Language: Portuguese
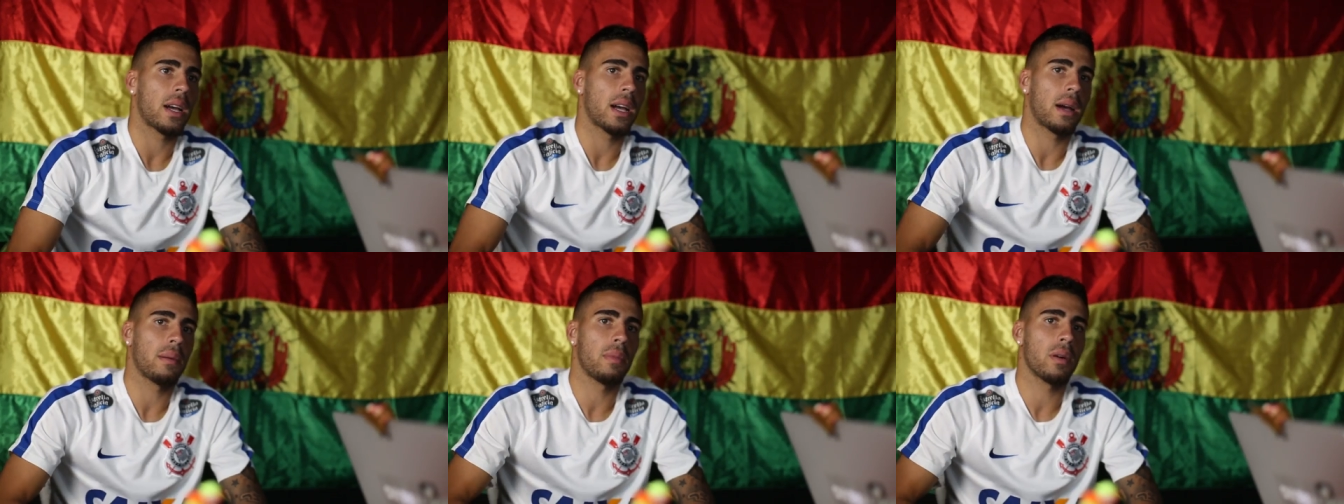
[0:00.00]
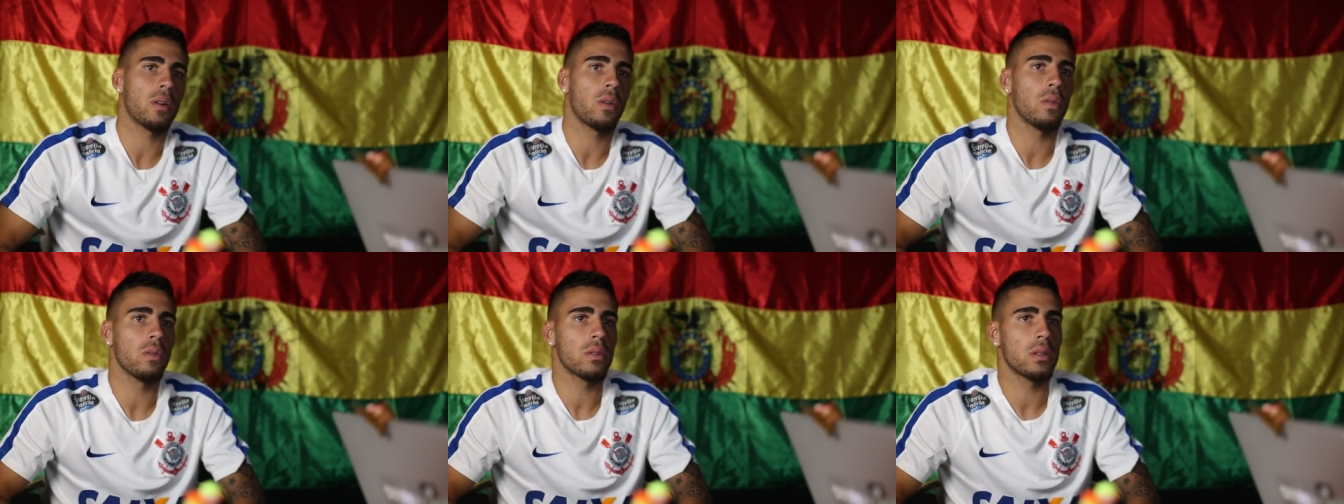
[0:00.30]

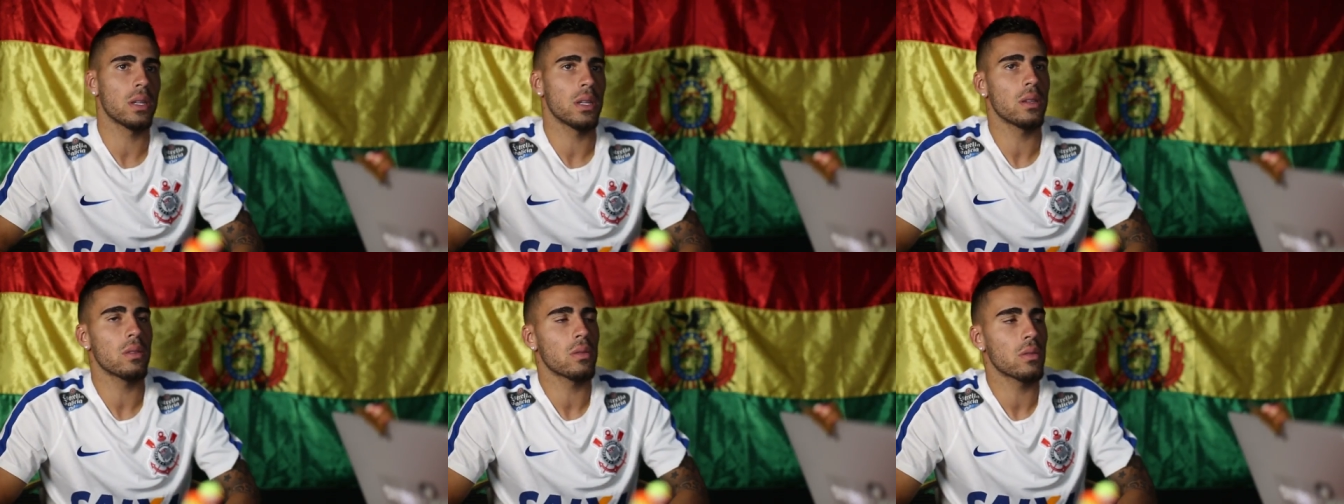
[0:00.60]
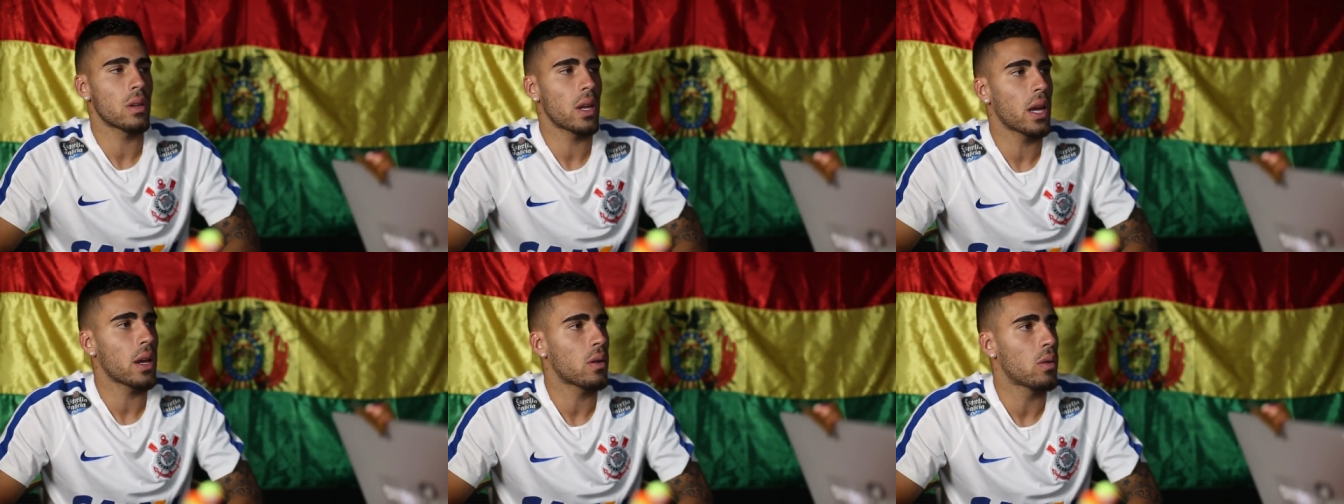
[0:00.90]
acaba
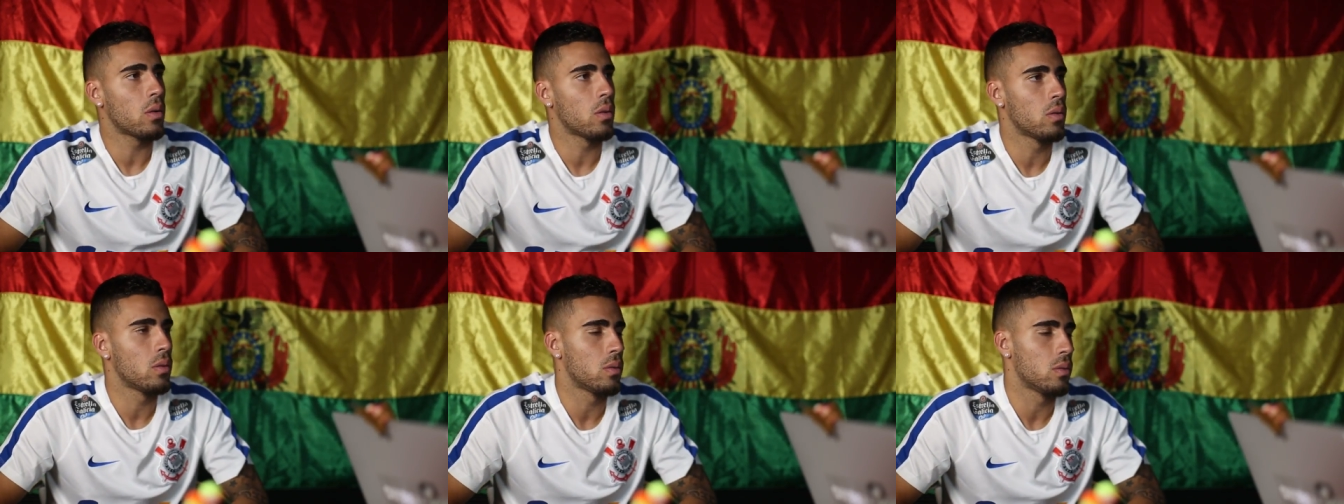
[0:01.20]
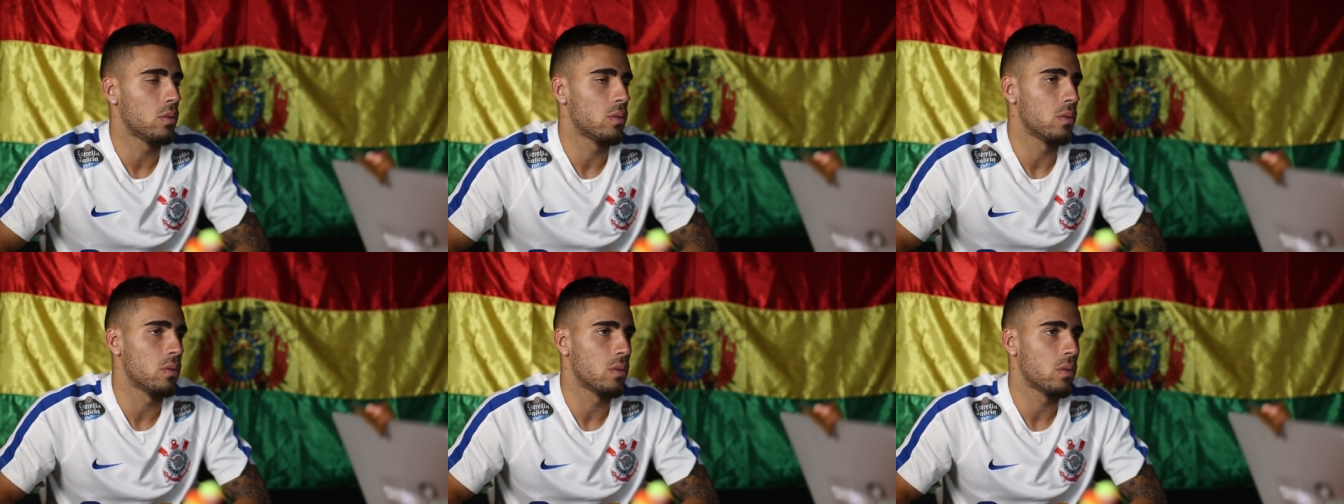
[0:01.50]
contando, né,
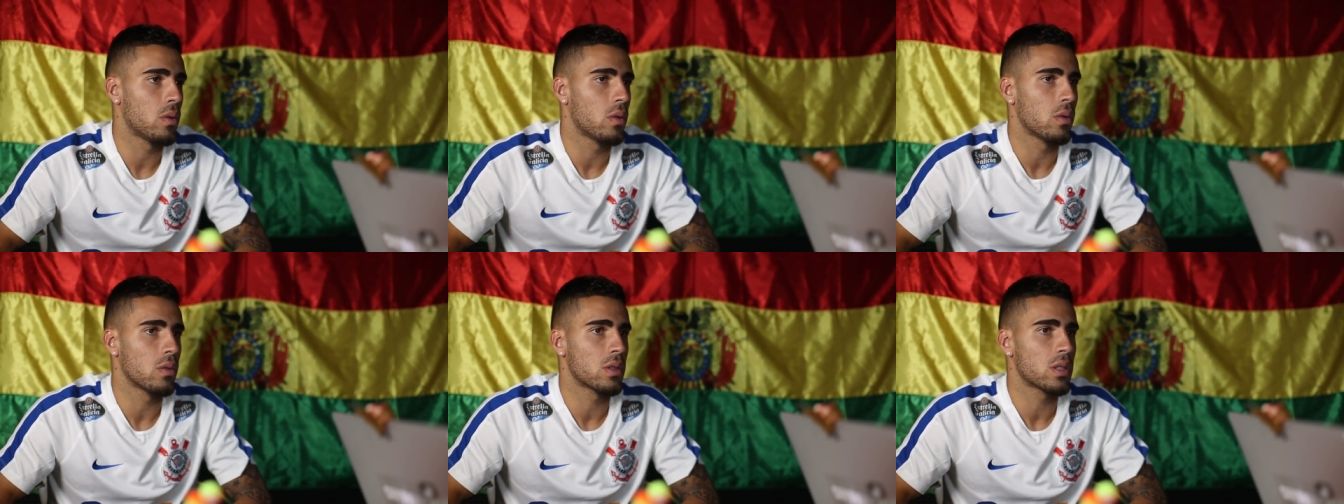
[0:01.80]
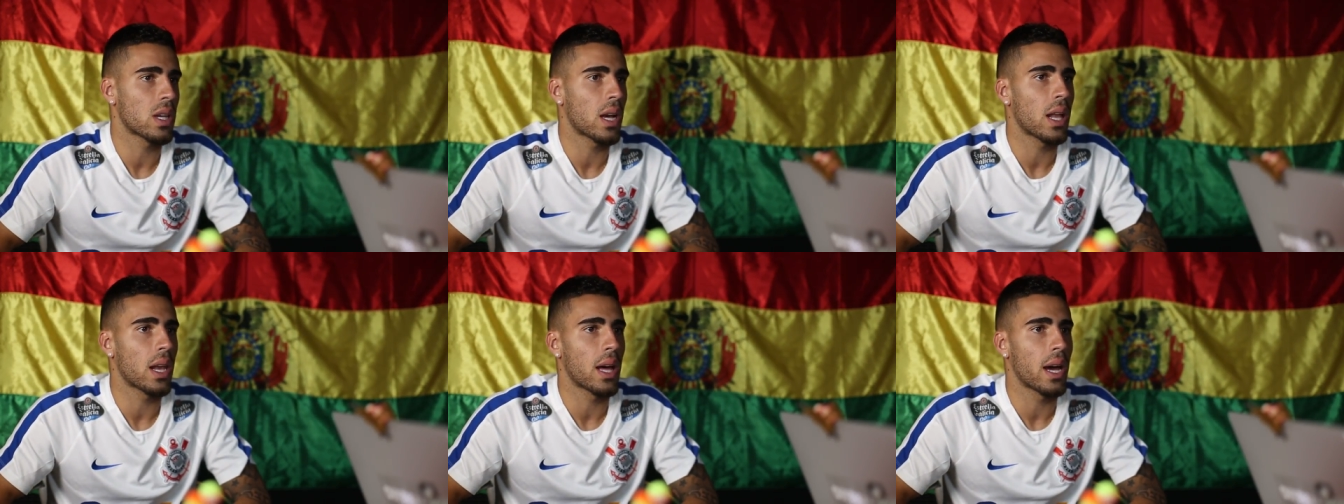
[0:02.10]
com, o
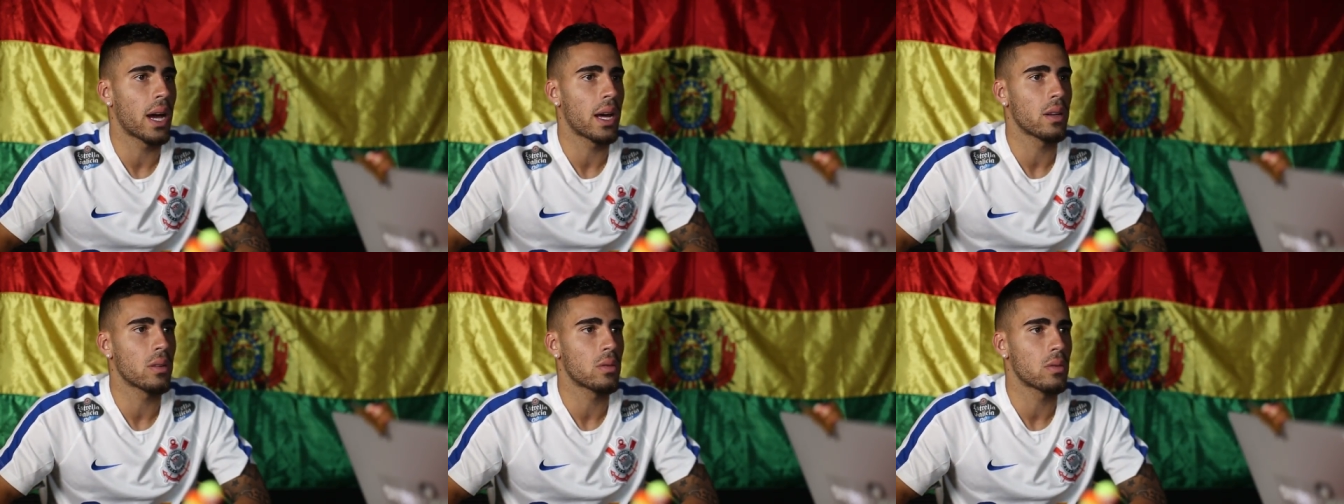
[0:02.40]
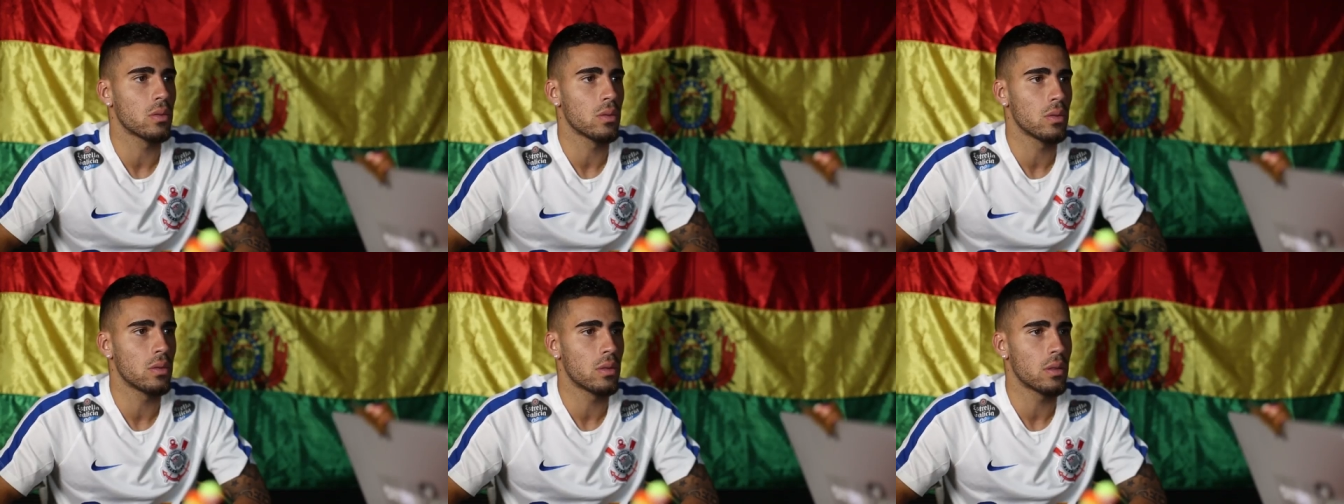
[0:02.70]
salário e
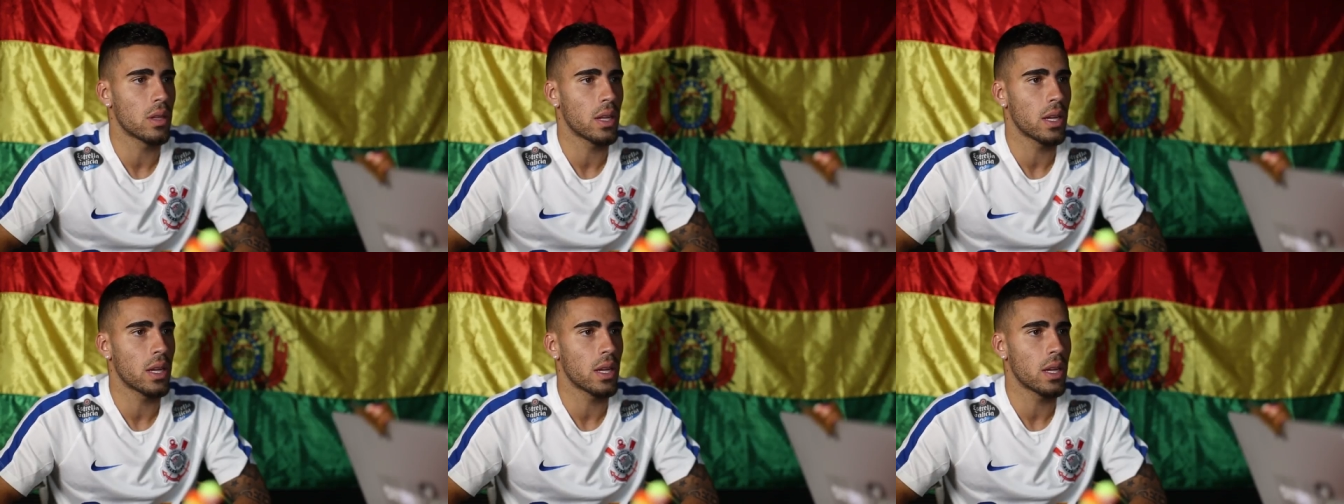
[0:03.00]
tudo,